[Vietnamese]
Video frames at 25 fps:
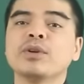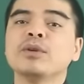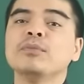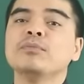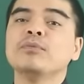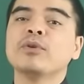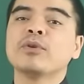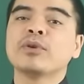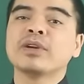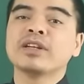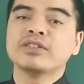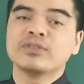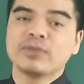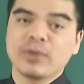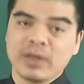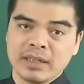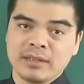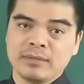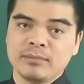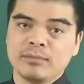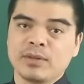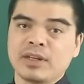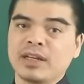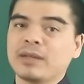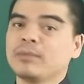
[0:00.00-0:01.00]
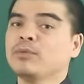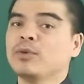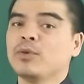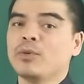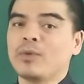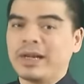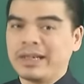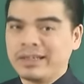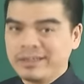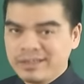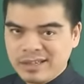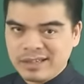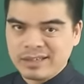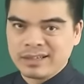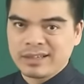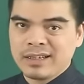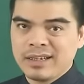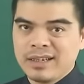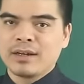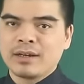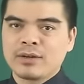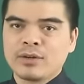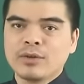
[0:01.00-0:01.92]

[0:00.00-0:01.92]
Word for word: quy mô kinh doanh một cách mù quáng được,